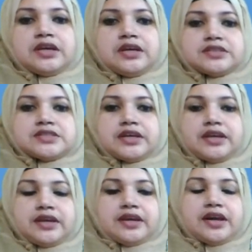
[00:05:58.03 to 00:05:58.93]
এই যে
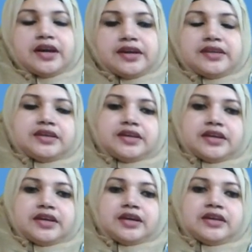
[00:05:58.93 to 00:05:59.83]
এআই
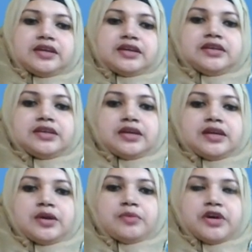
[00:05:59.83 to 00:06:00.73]
এখানে কি
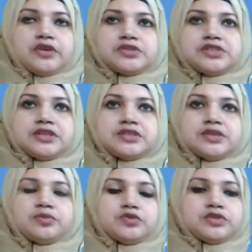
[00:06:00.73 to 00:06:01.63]
মানুষের
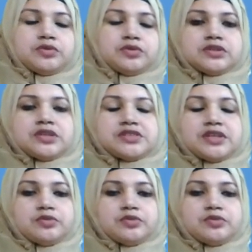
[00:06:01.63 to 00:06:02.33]
যে বুদ্ধিমত্তা সেই